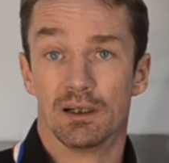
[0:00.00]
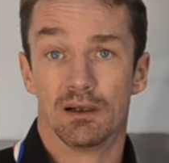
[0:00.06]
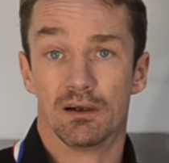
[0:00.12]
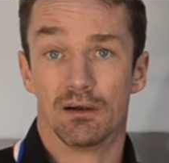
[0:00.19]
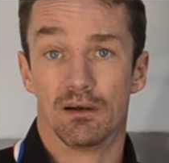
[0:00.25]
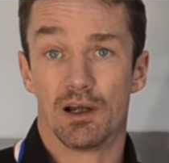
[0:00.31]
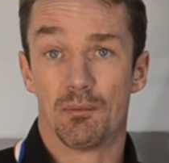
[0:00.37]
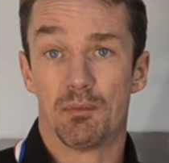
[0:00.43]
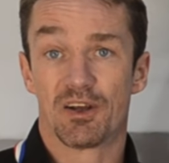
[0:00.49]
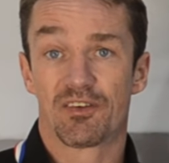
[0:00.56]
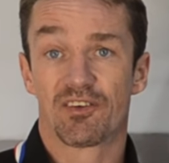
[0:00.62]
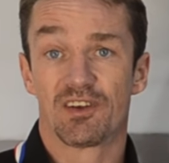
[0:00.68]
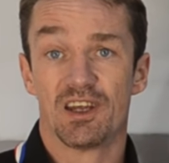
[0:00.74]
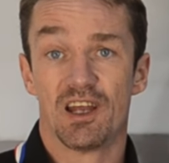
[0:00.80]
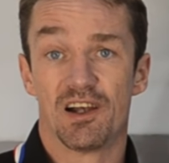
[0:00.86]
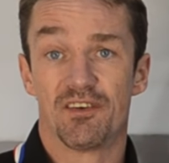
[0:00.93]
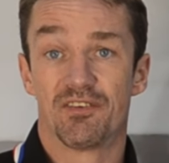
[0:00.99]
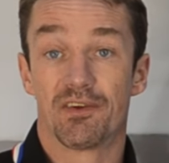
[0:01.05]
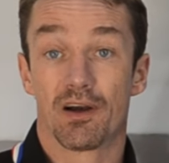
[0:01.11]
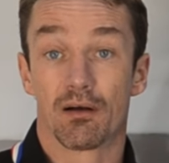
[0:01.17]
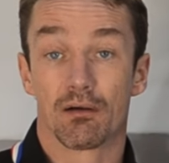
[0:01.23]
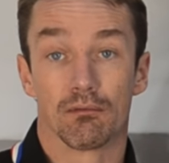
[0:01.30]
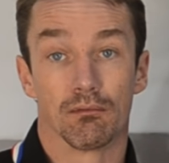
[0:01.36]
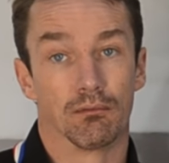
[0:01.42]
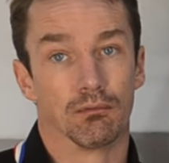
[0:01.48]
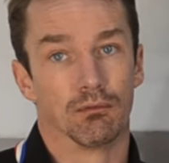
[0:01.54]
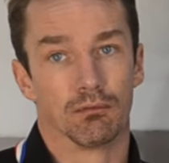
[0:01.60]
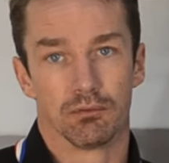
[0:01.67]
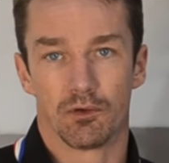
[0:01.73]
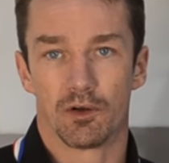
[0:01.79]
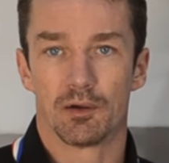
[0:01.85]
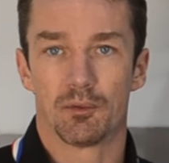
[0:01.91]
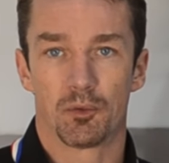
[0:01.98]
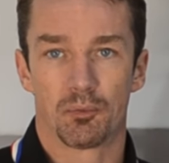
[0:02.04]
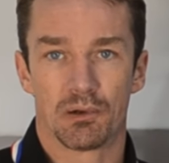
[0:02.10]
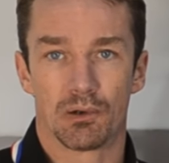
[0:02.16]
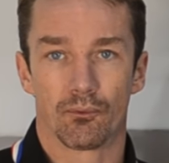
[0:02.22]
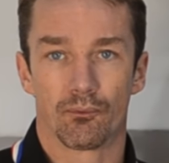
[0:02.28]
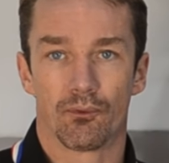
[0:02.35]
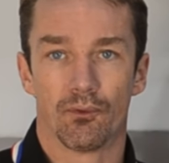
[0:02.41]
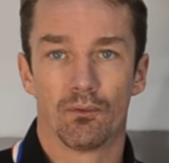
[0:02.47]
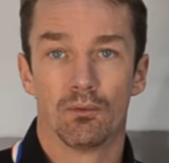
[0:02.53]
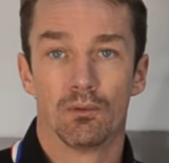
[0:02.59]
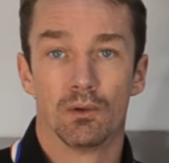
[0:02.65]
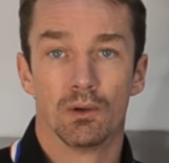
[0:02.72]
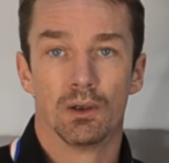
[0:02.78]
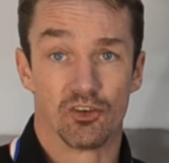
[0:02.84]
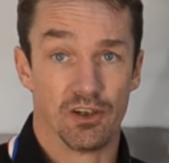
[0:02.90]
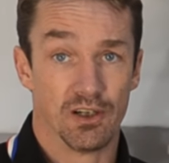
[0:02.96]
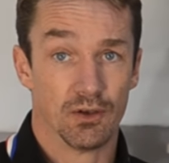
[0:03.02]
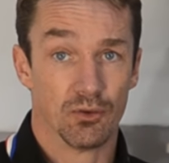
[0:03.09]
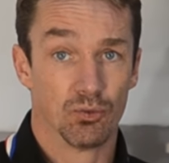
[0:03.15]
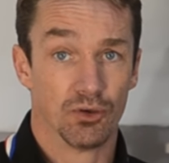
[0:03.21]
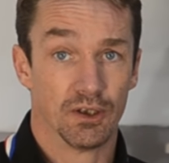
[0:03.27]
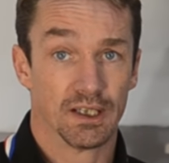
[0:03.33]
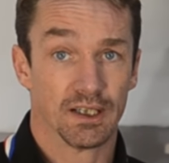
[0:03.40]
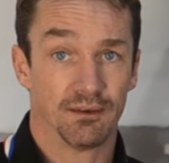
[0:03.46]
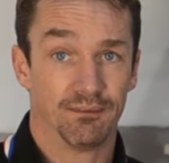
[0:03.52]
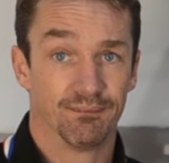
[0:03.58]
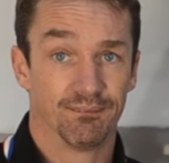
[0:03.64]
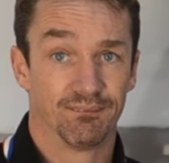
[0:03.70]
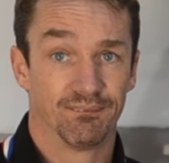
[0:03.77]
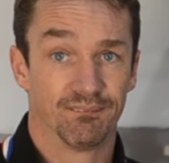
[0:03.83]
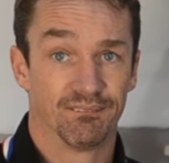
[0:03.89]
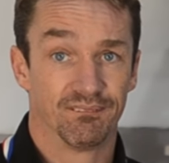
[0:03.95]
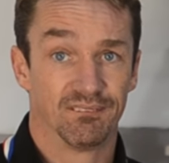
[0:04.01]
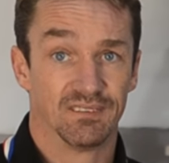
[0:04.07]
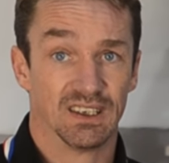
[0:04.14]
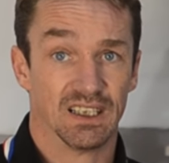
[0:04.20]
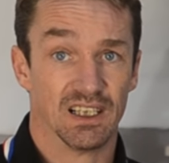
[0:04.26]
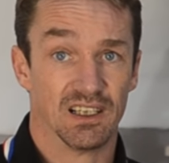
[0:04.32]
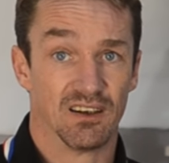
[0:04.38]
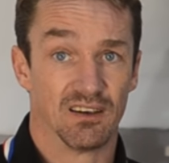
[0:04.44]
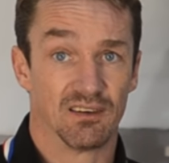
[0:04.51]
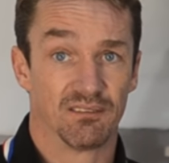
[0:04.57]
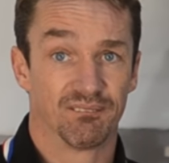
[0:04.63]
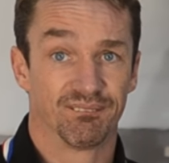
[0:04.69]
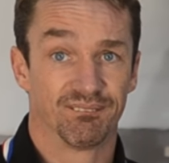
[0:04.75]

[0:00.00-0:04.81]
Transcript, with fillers: Euh, la batterie, elle tient euh, vraiment pas longtemps. Je l'ai ouvert et là,